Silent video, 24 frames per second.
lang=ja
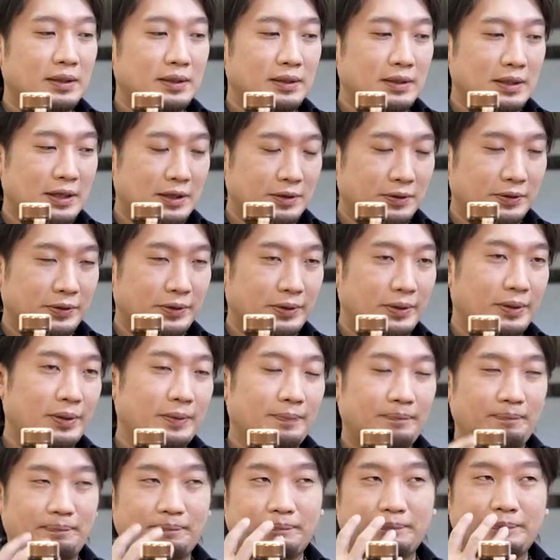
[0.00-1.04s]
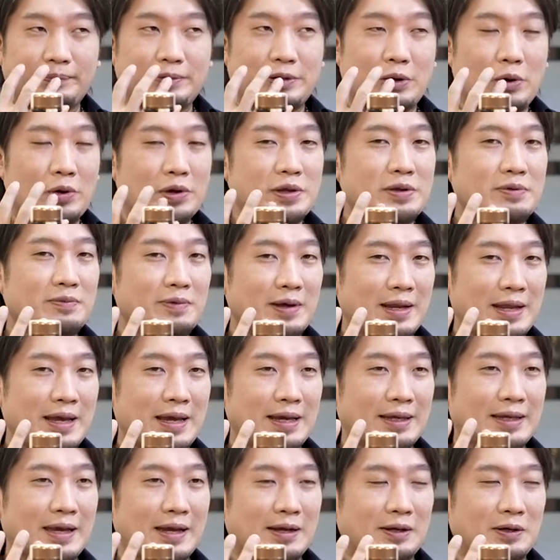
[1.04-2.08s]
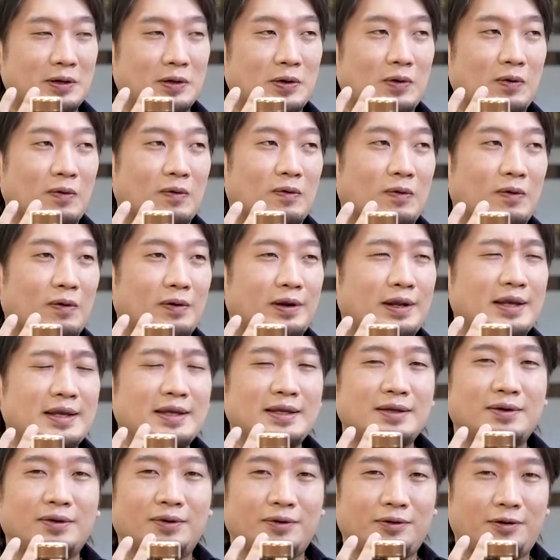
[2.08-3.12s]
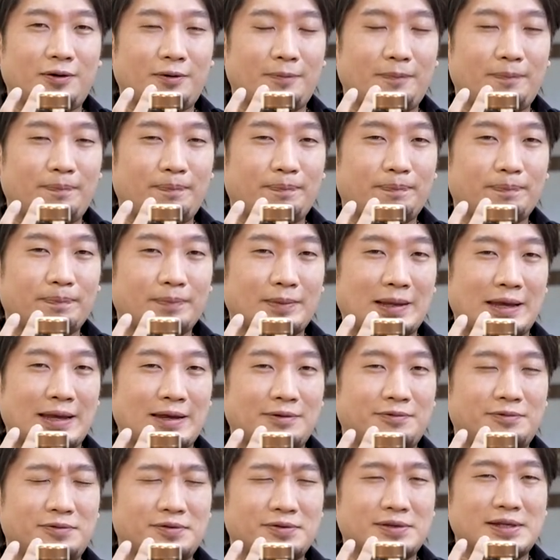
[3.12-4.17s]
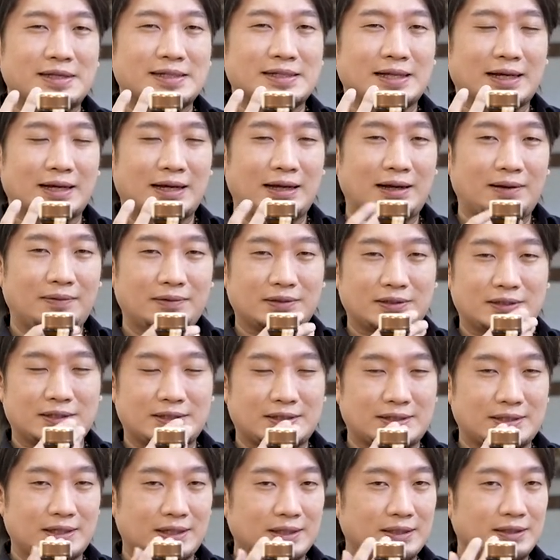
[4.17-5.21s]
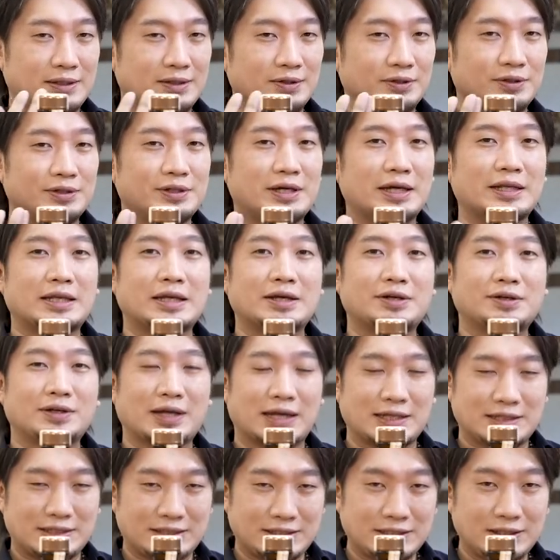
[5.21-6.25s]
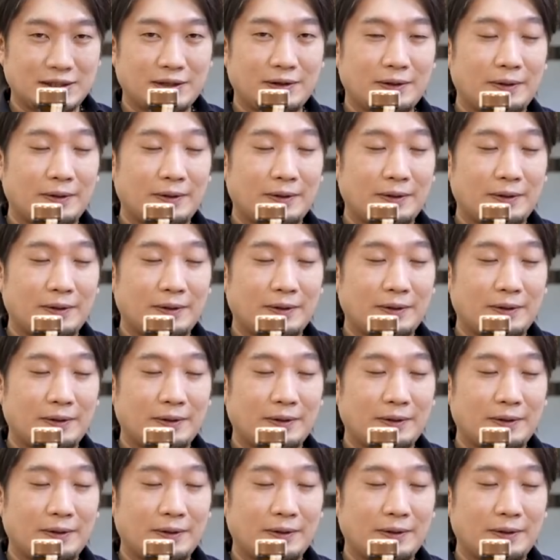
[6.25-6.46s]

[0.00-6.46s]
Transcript: なるほど、余韻はね結構こうりんごの、フルーティーさがさっと抜けていく感じ、